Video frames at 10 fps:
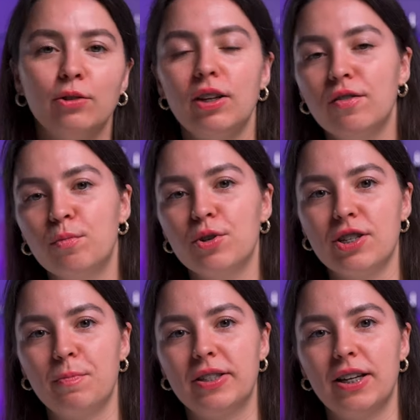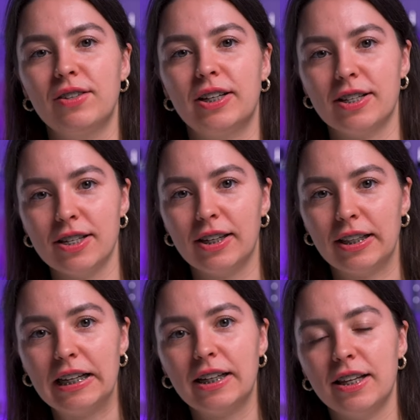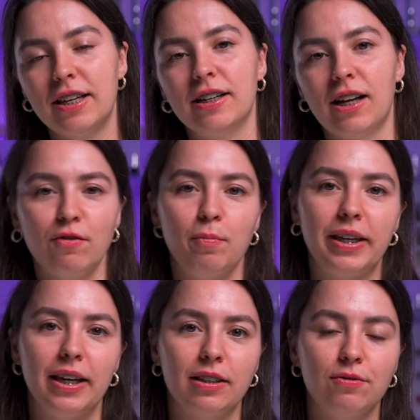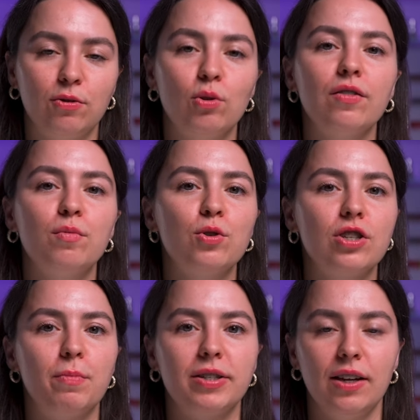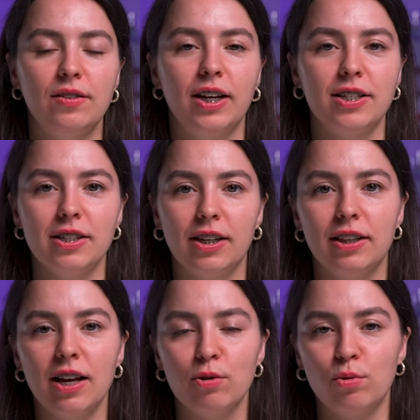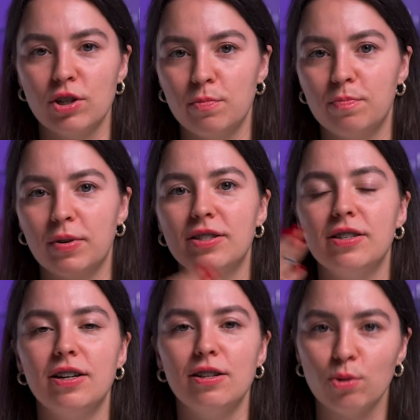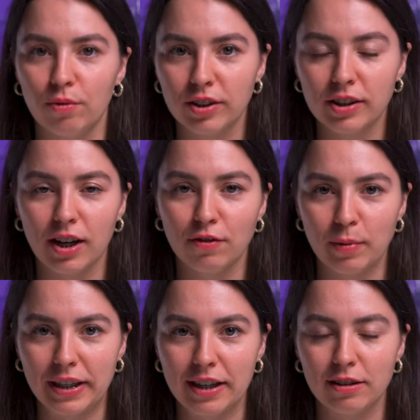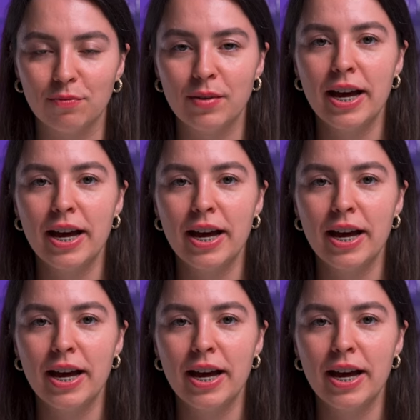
Туда вы можете поставить корзинки для хранения крафт-пакетов. Туда вы можете поставить корзинки для уже простерилизованных крафт-пакетов.